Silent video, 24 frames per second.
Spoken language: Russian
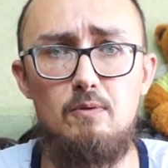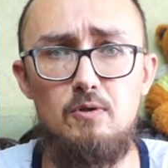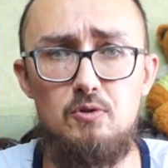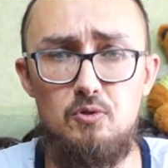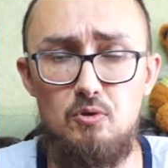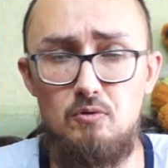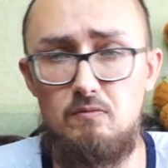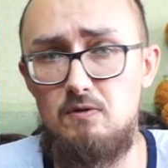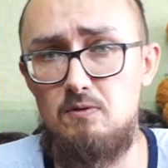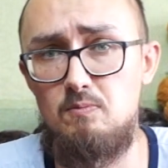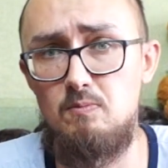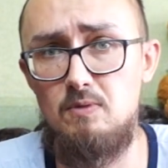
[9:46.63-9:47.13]

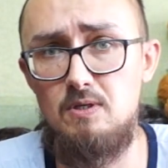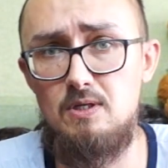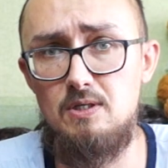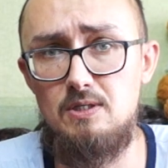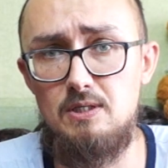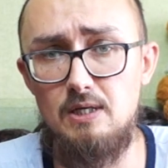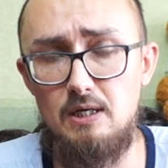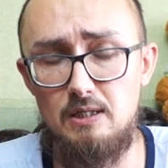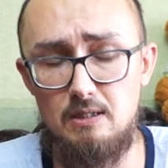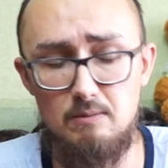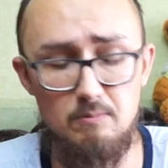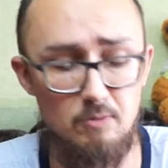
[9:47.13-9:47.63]

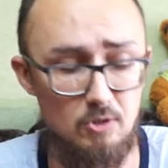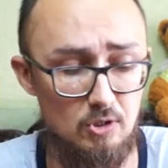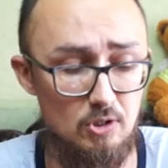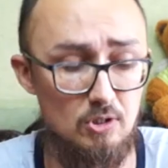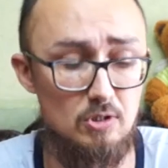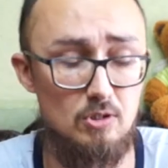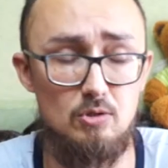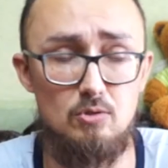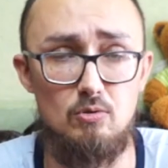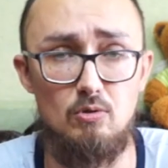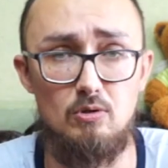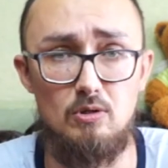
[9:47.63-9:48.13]
580 и
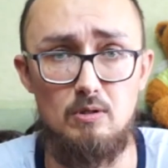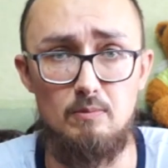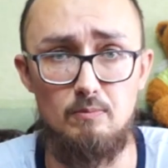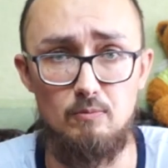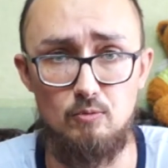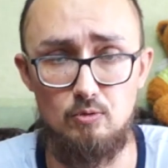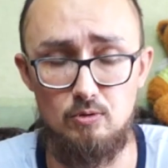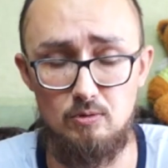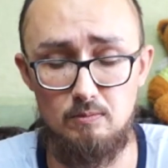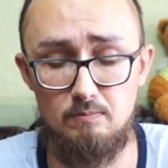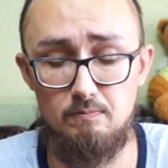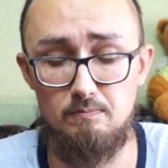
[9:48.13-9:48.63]
600 уж,
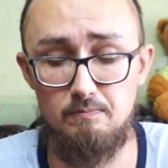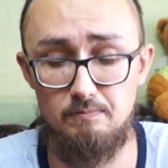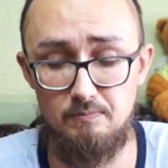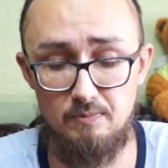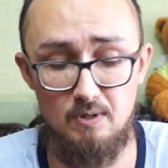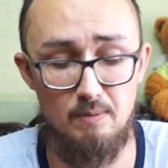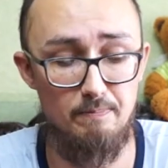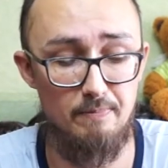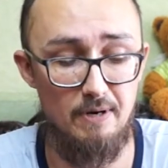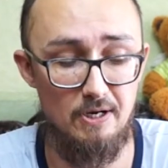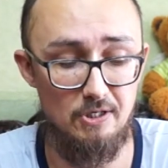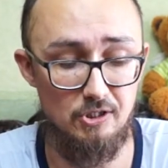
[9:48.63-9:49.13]

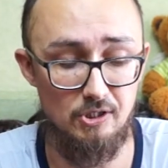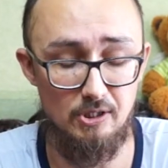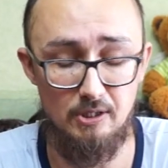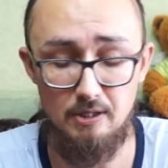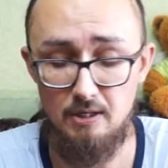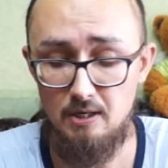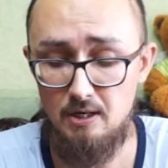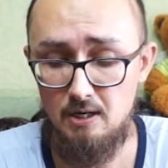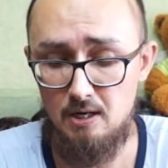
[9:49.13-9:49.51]
тем паче.